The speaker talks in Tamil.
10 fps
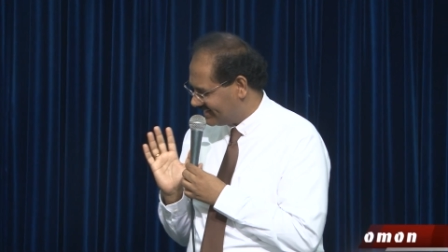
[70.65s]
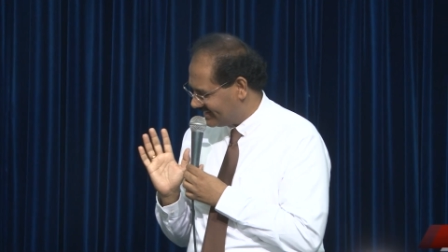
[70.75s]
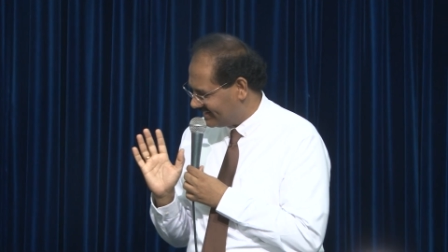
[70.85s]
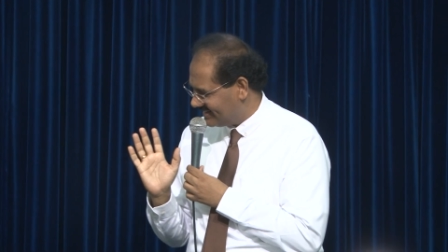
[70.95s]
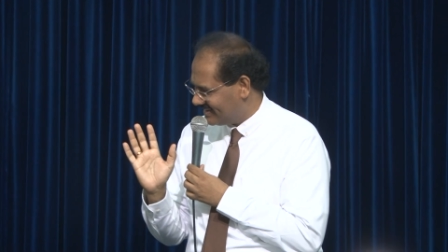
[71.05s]

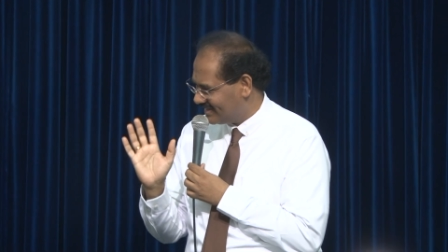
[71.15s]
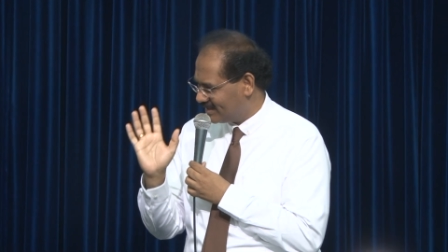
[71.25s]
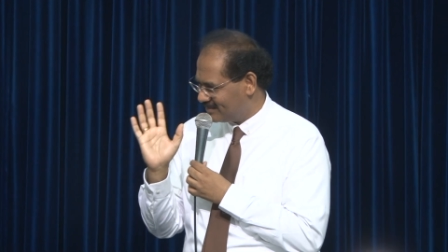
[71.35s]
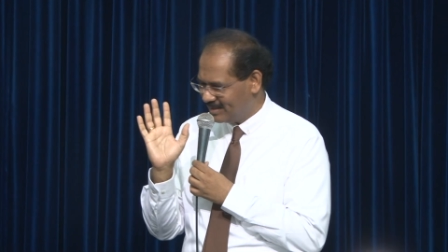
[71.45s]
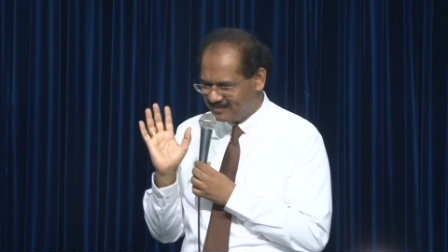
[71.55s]

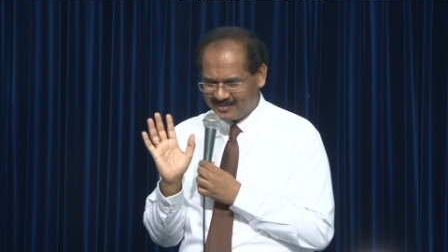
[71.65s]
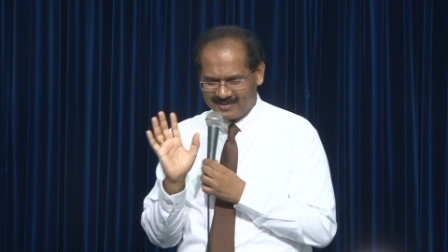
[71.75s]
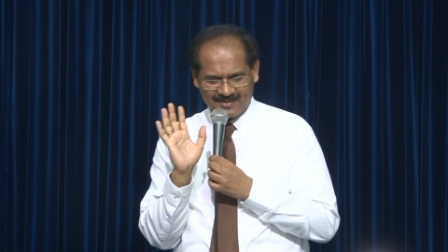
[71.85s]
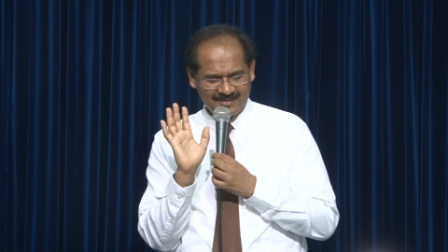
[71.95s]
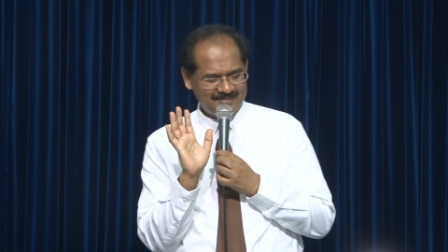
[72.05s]
கிளியராக வண்டி
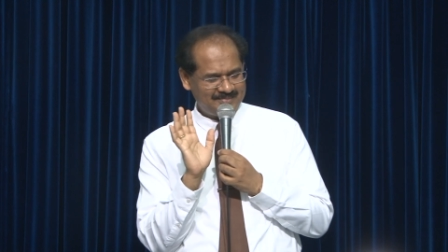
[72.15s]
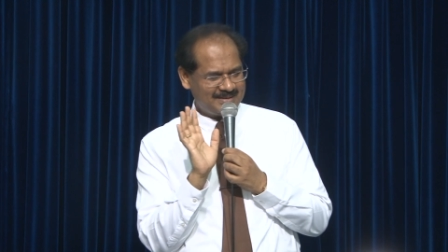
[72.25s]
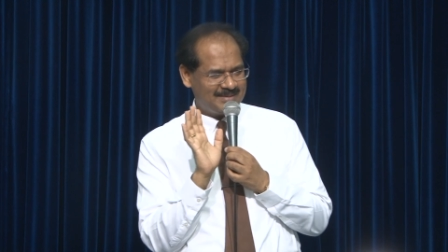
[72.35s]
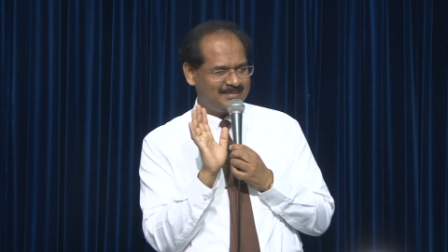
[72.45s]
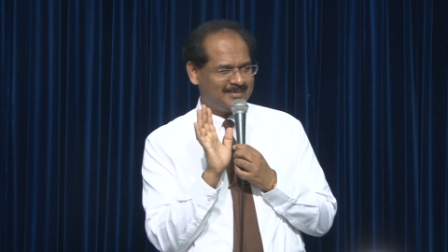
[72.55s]
போயிட்டுருக்கும்
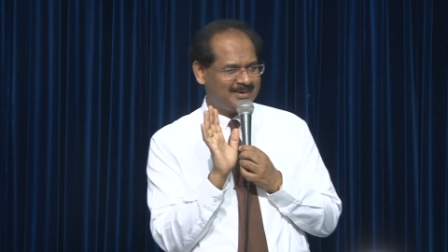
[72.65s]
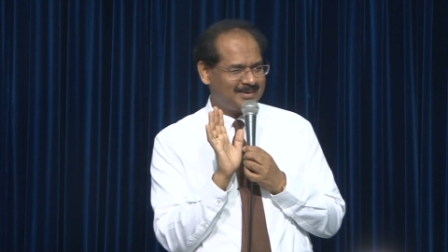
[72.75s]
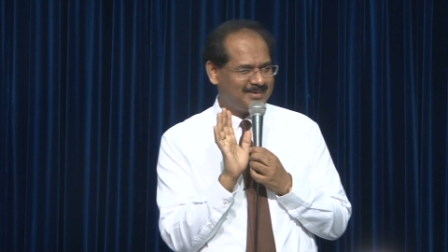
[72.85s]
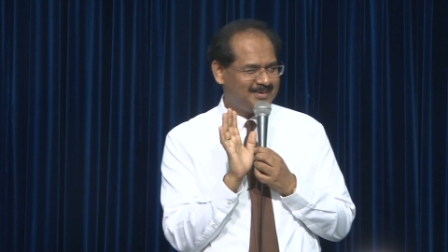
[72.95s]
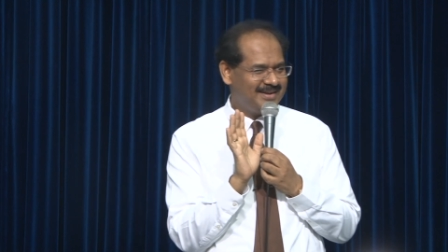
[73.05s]
எப்படி
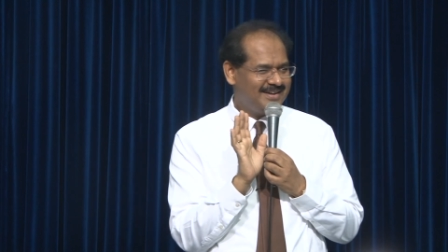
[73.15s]
போயிட்டுருக்கும்